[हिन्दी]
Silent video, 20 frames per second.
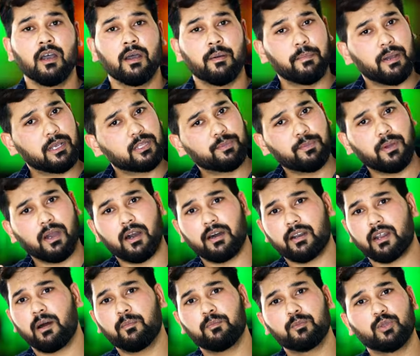मैं तुम्हें
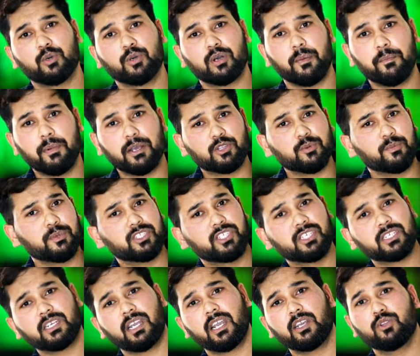आराम दूंगा मैं तुम्हें
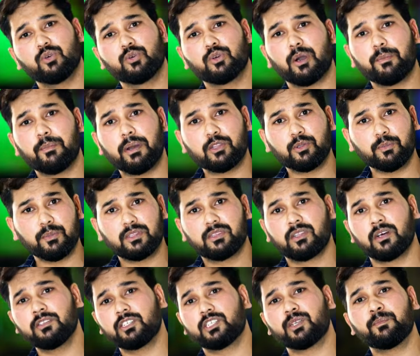चिंगाई दूंगा मैं तुम्हें
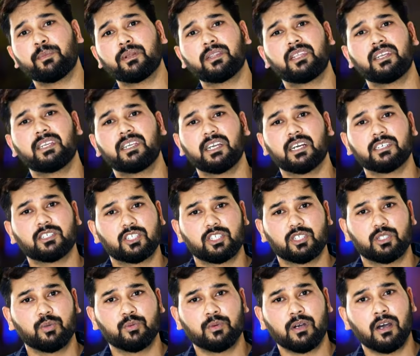धन संपत्ति की आशीष
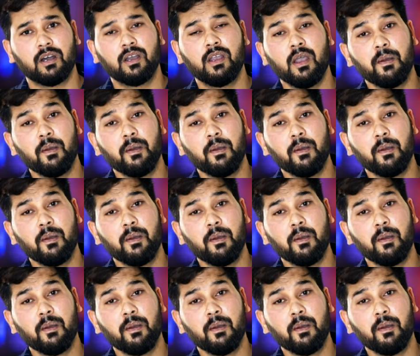दूंगा